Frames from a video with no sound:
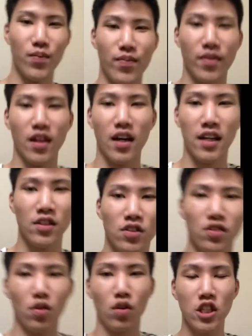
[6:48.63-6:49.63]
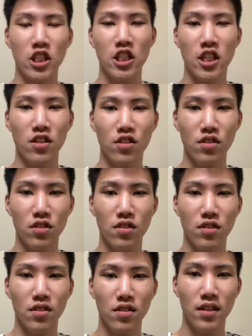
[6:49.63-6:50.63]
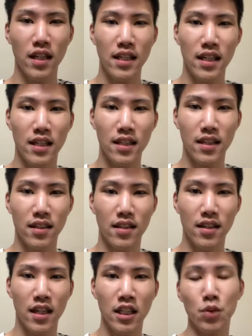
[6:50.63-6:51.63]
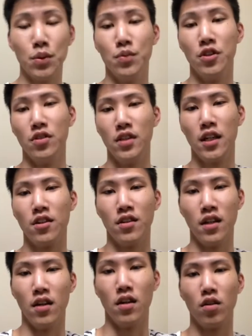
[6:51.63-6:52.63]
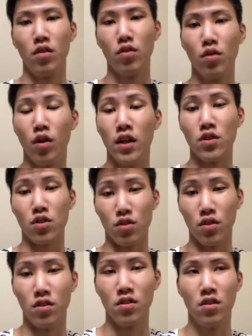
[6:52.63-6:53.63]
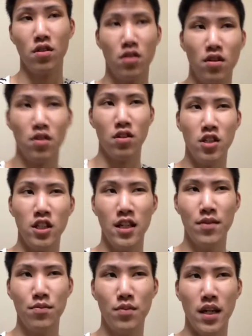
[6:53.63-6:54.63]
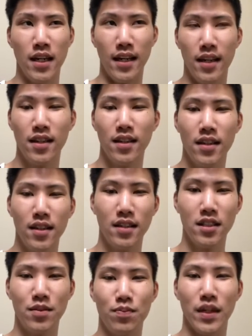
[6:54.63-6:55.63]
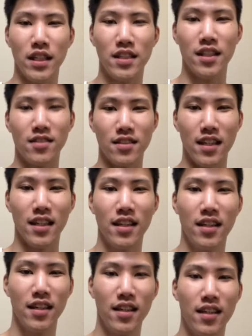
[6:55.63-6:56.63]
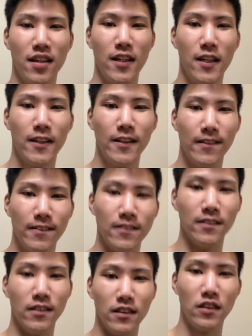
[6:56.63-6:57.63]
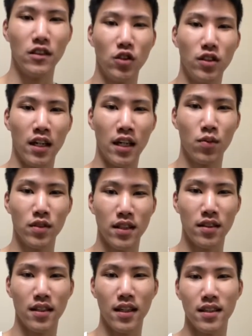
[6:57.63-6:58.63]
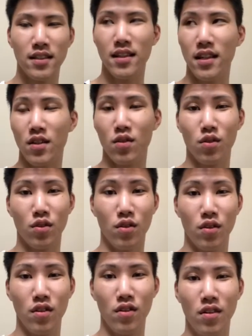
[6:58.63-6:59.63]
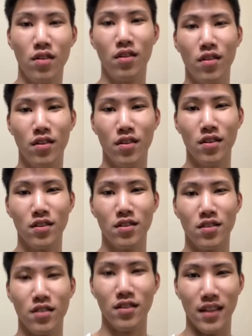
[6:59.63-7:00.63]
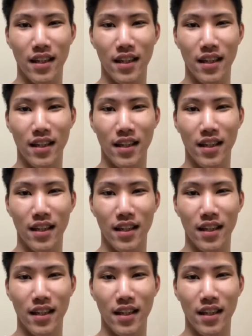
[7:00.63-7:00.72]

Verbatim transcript: あのオリジナルナイアガラ花火もやるんでご変色の2年前失敗したやつねうんあれも絶対成功するんでね